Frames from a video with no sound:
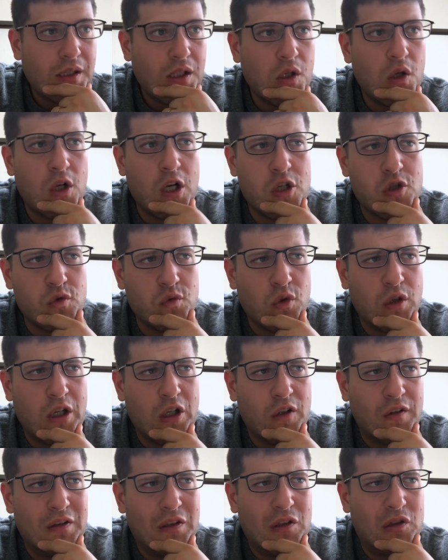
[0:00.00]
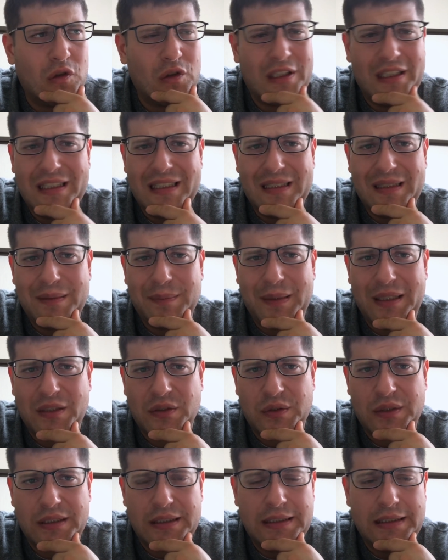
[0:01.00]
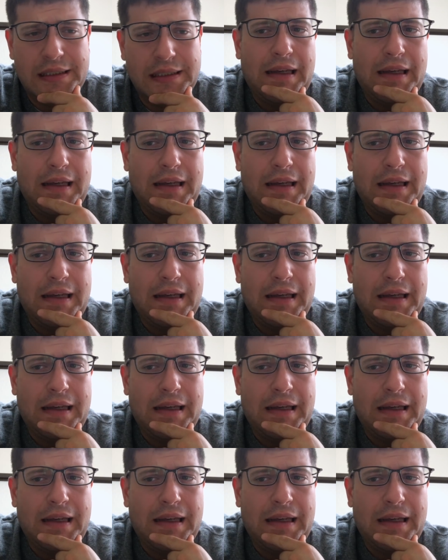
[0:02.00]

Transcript: E ho raggiunto le 98 kg di peso, raga.